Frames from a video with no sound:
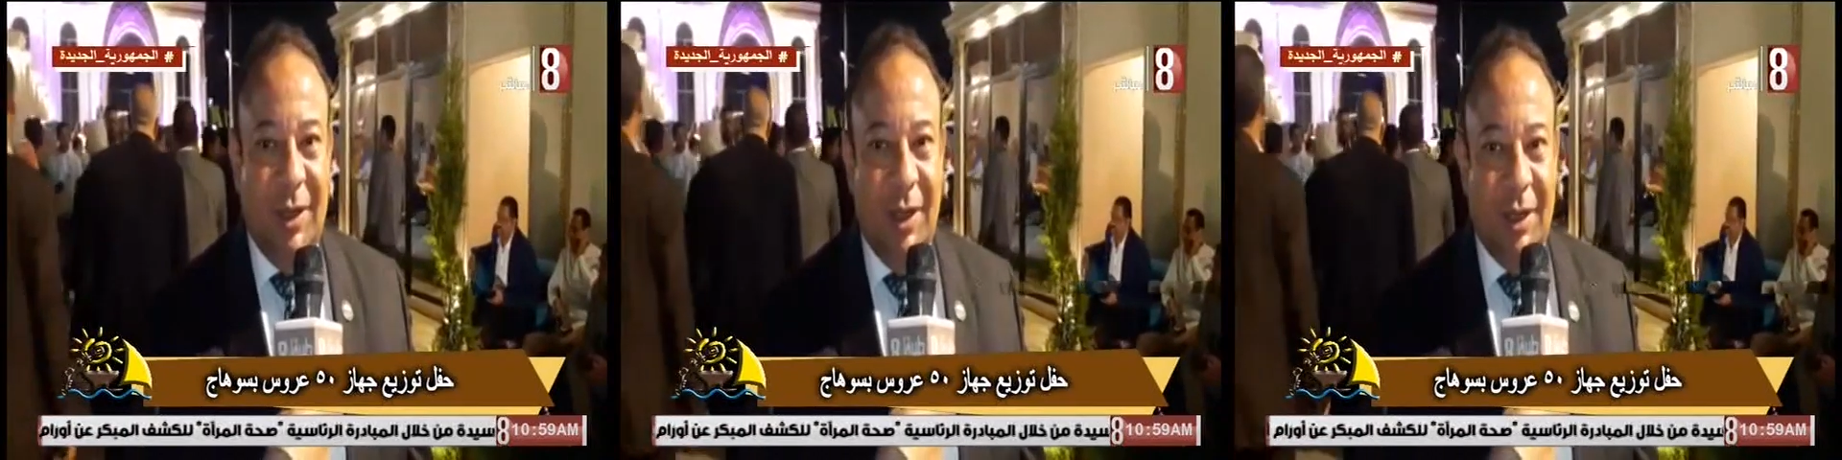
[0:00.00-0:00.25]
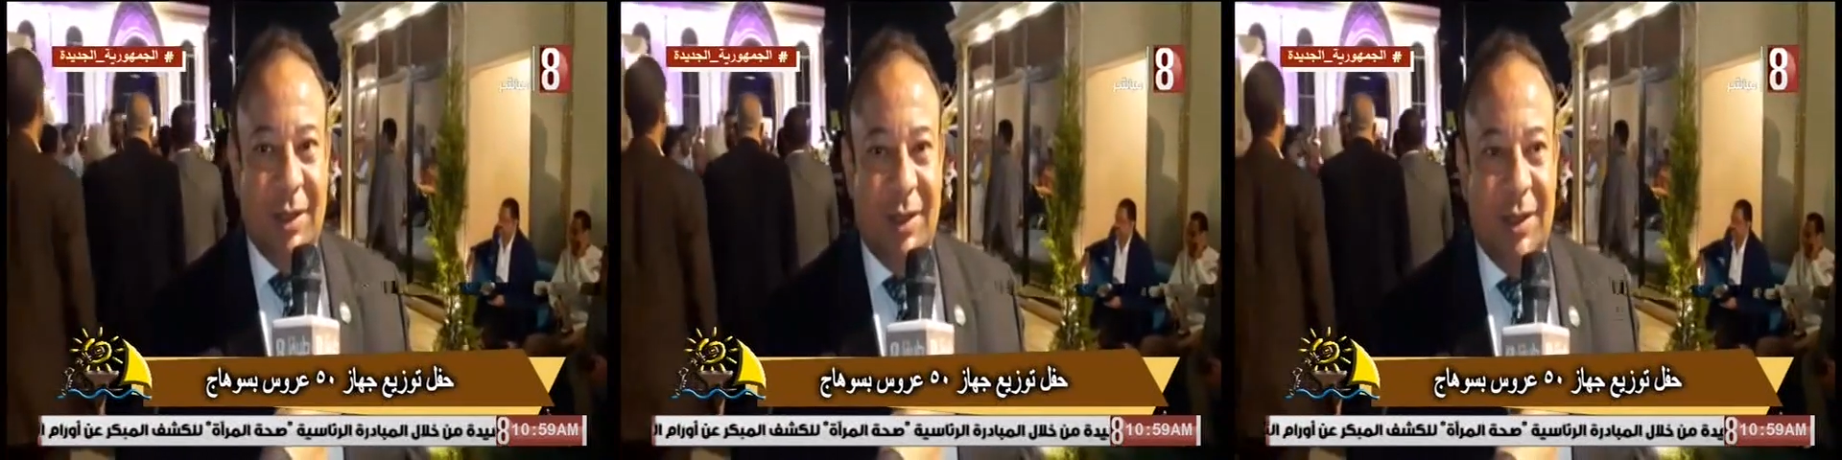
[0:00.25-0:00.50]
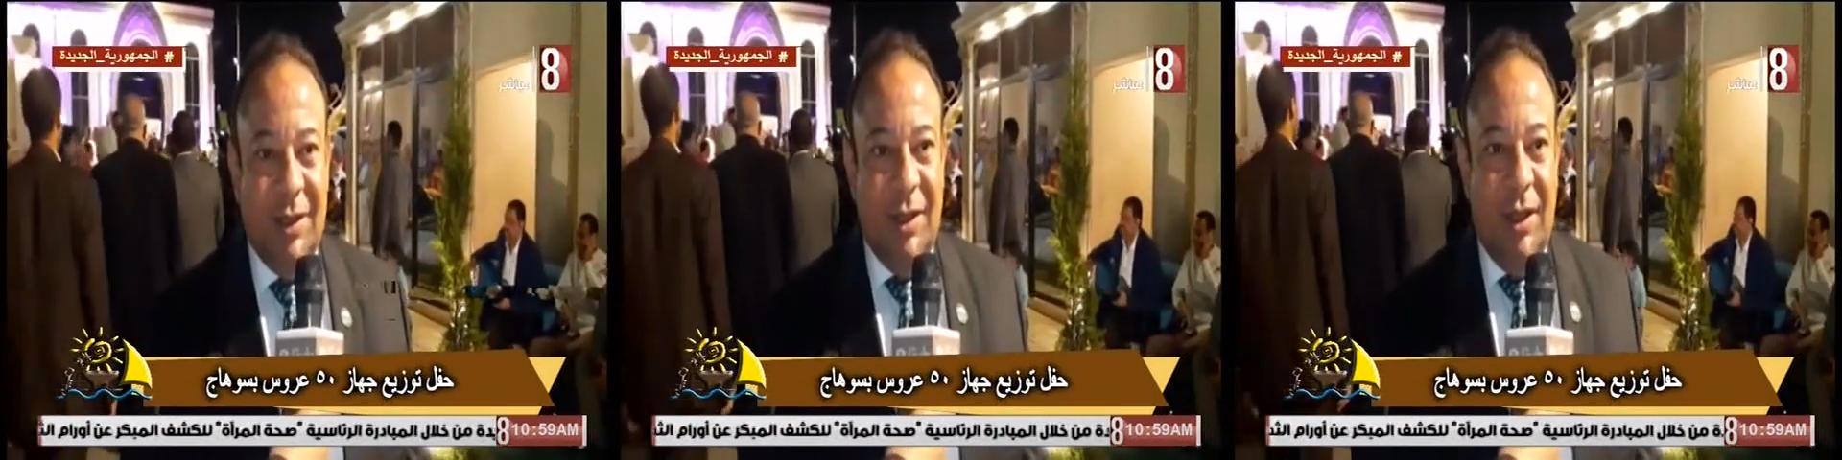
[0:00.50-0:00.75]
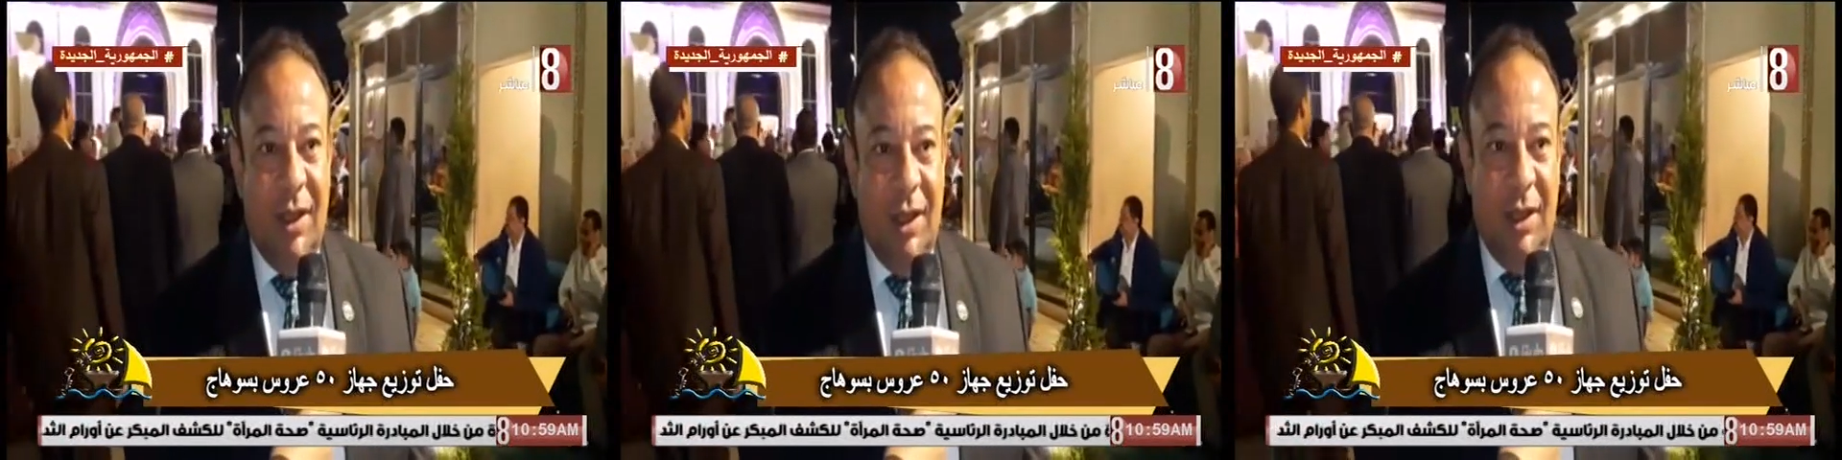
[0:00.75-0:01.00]
جمعيات
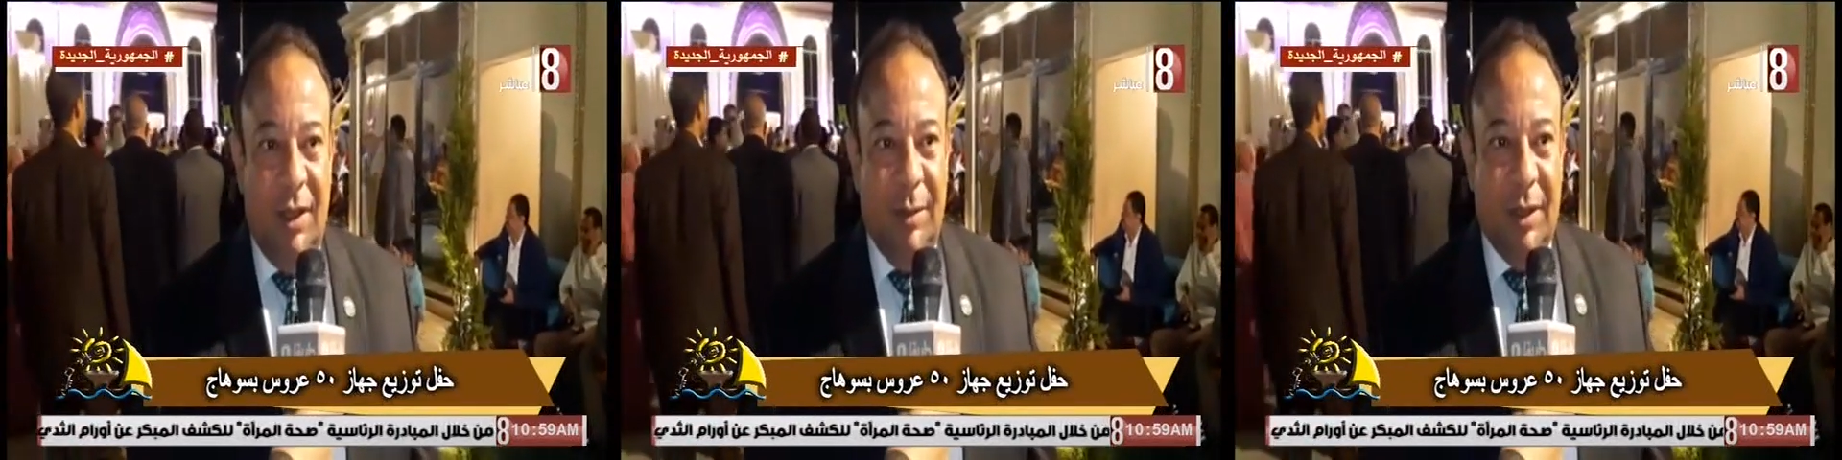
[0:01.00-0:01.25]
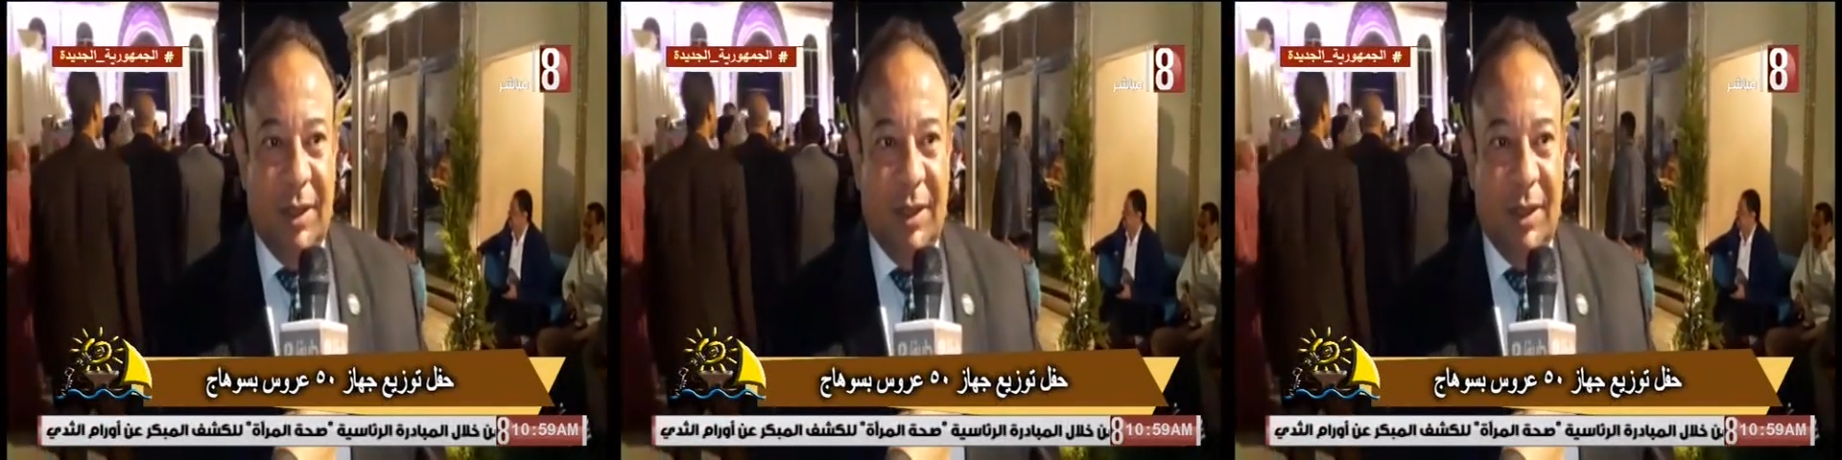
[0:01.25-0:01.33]
آه،